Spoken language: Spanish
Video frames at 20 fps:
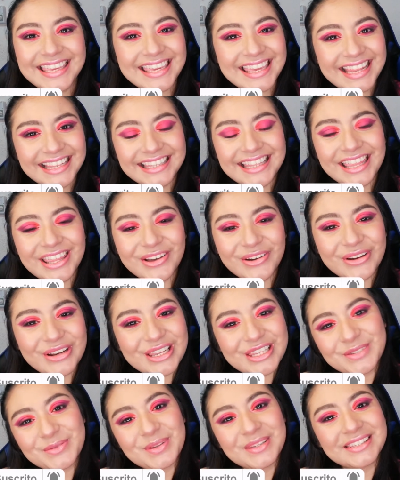Y el día de hoy
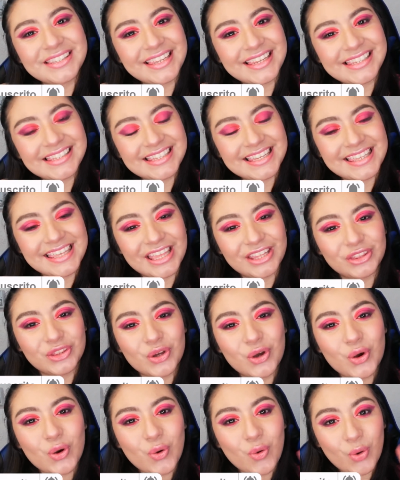les voy a estar
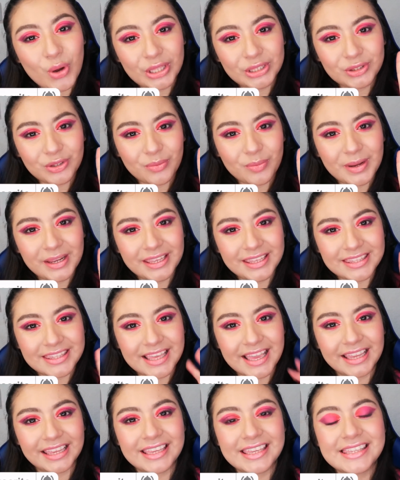enseñando cuatro
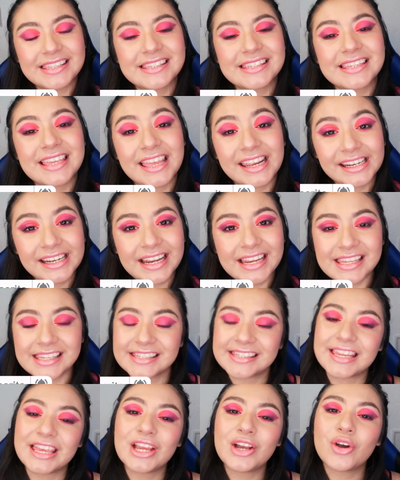maquillajes que
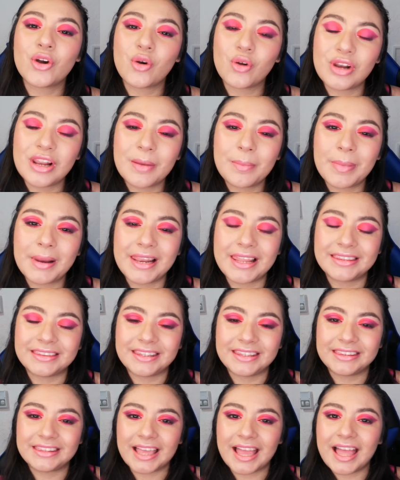realicé con la
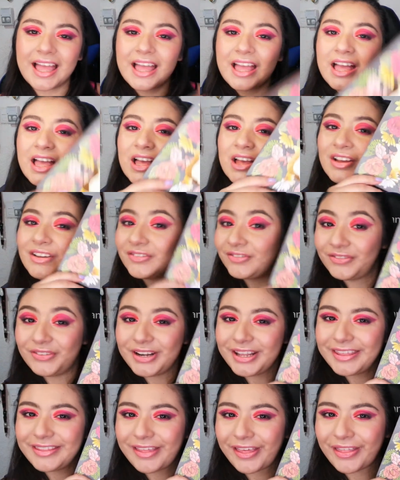paletita
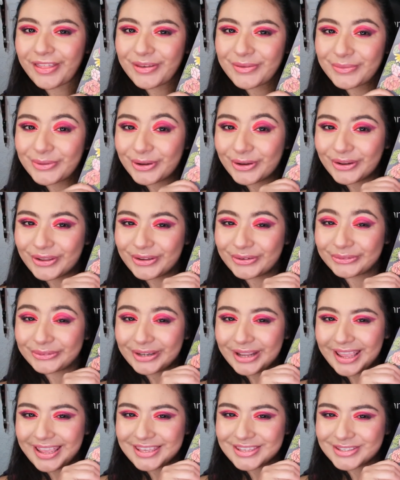Frida de Beauty
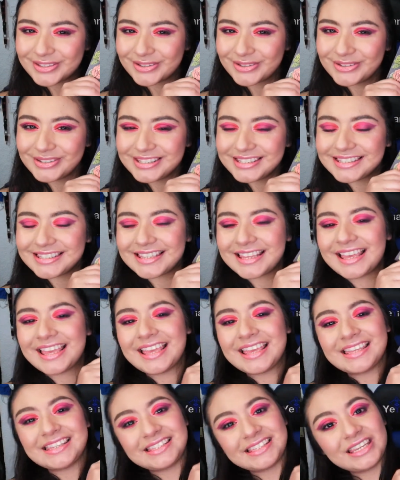Creations.
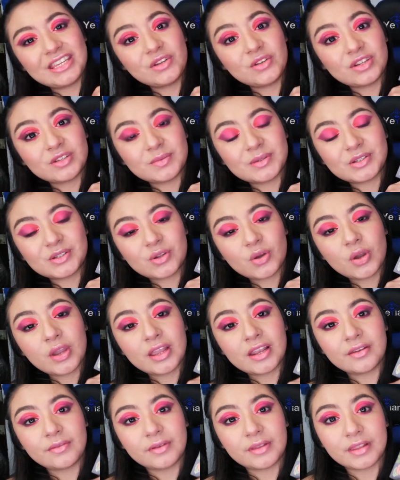Si no has visto
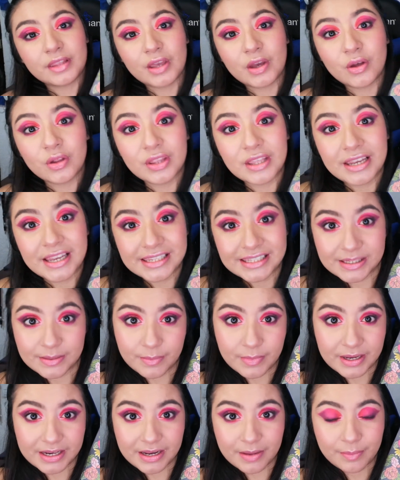el video de la
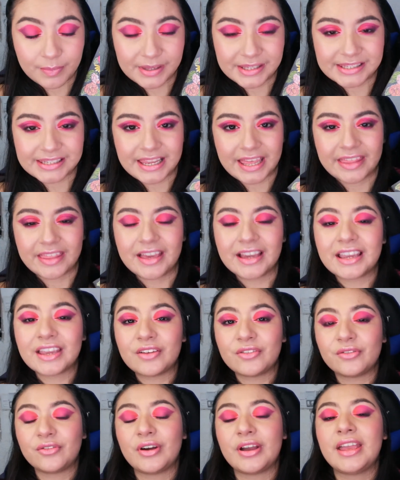semana pasada que
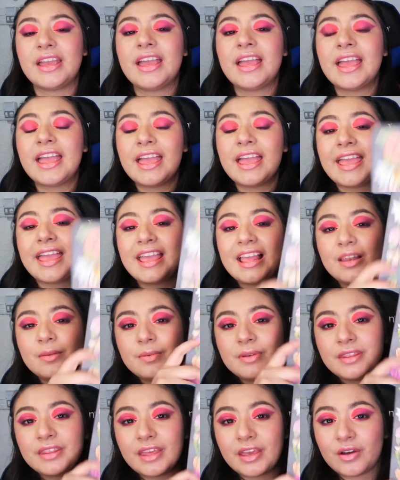fue el
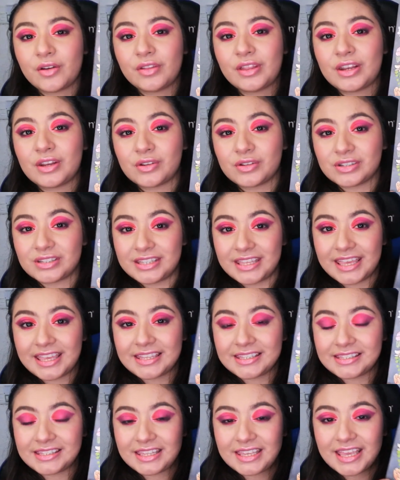video de los
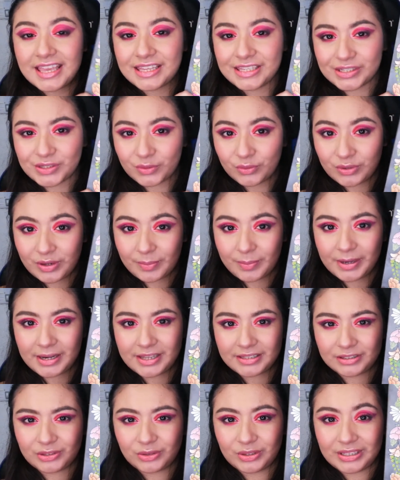10 días una
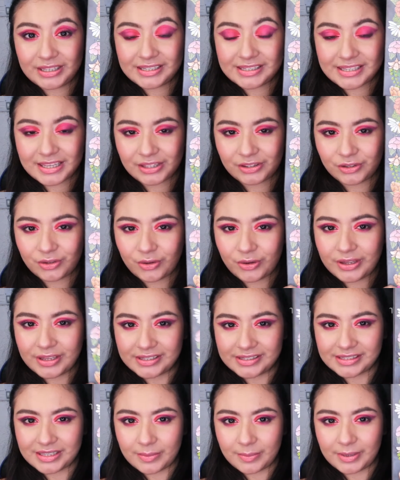paleta utilizando
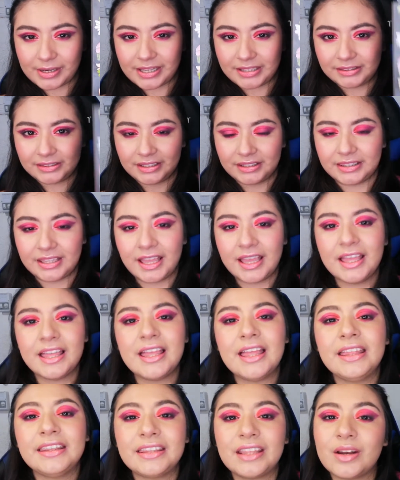esta paletita.
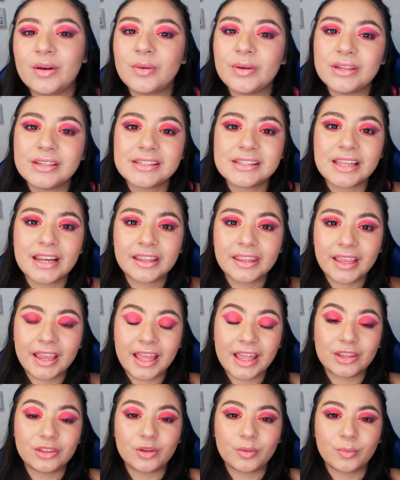Te lo voy a estar
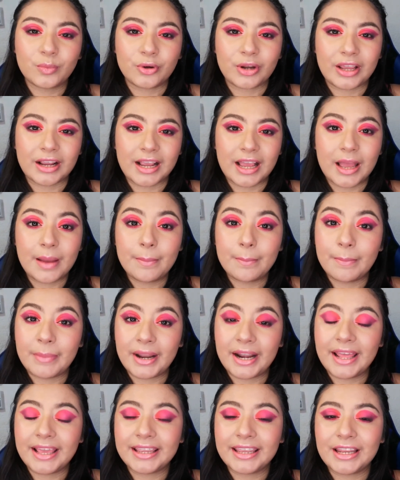dejando por acá
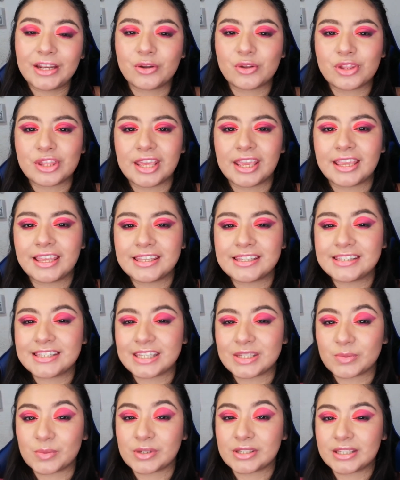para que lo cheques
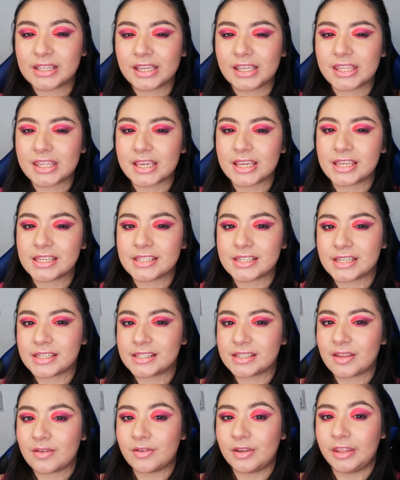después de que cheques
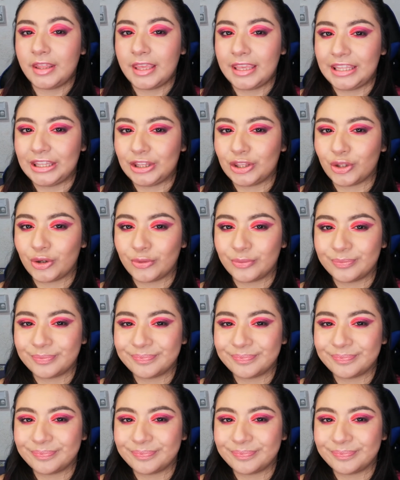este videito.